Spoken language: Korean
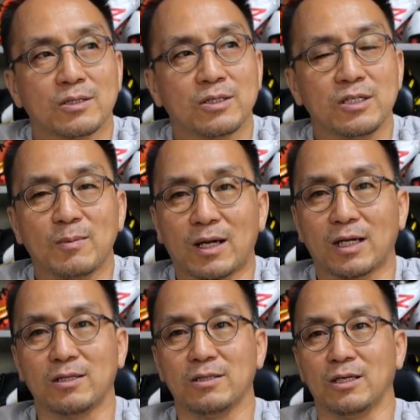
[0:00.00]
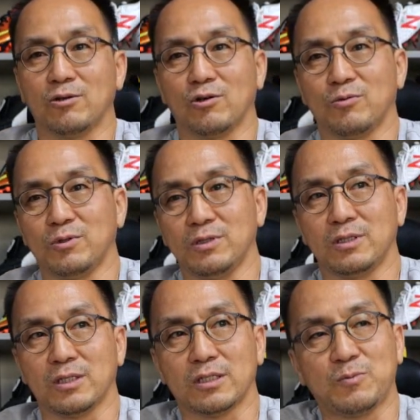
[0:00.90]
흔히 말하는 얘기로
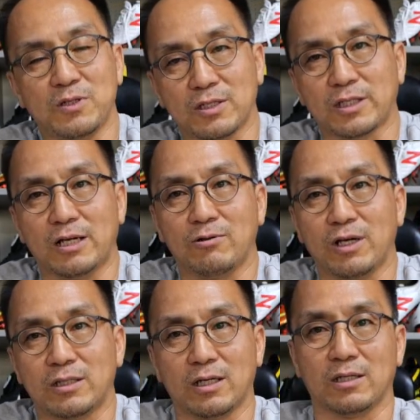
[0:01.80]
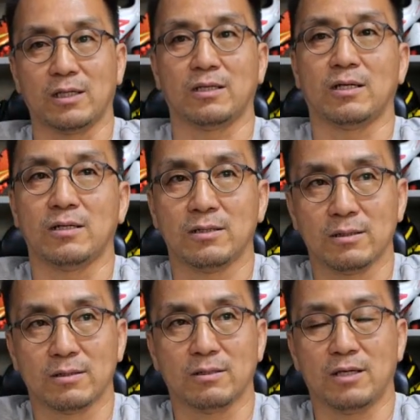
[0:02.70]
보면 이제 스피드 사일로 해당이 된다.
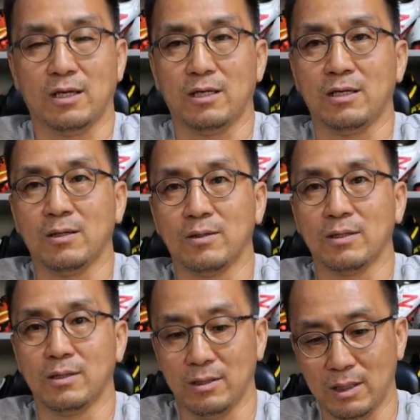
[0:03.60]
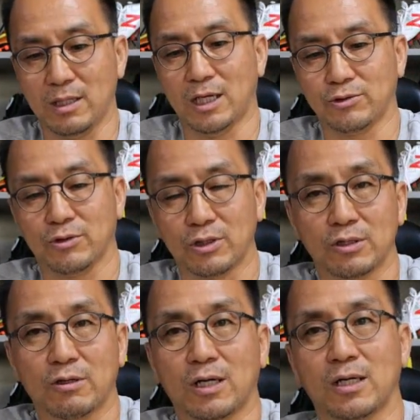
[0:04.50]
그렇게 얘기하죠.
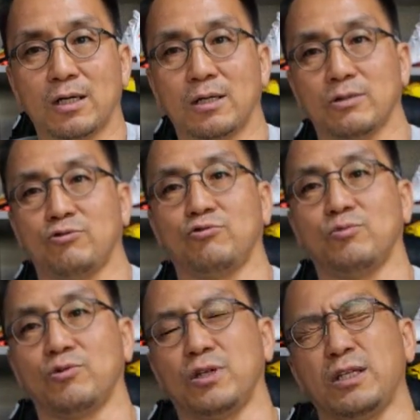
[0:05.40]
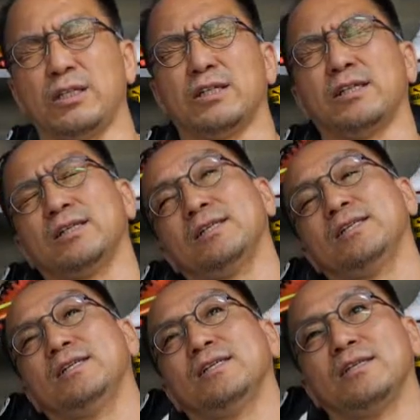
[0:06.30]
경량화 추구 모델이니까.
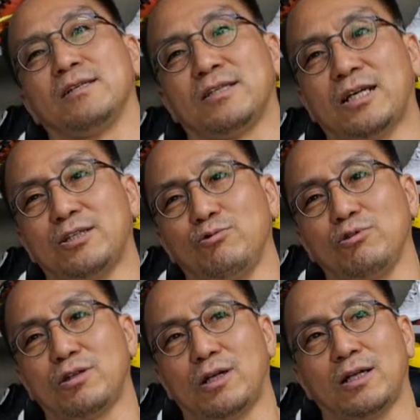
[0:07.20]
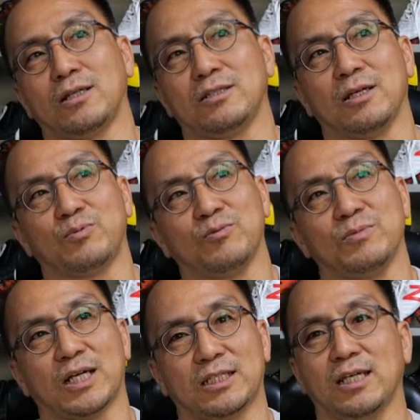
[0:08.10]
사실 울트라라는
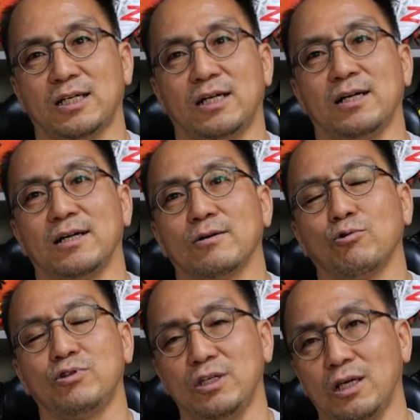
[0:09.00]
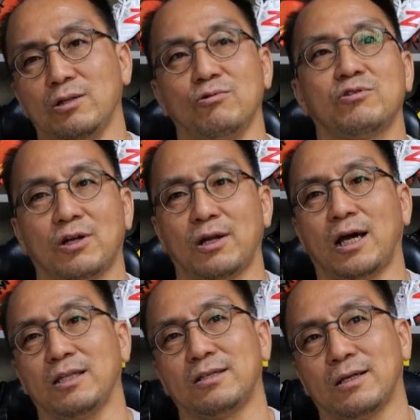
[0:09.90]
제품 자체가 그 뒤에는 울트라
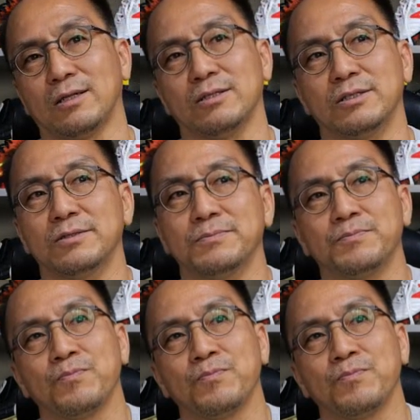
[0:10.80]
라이트라는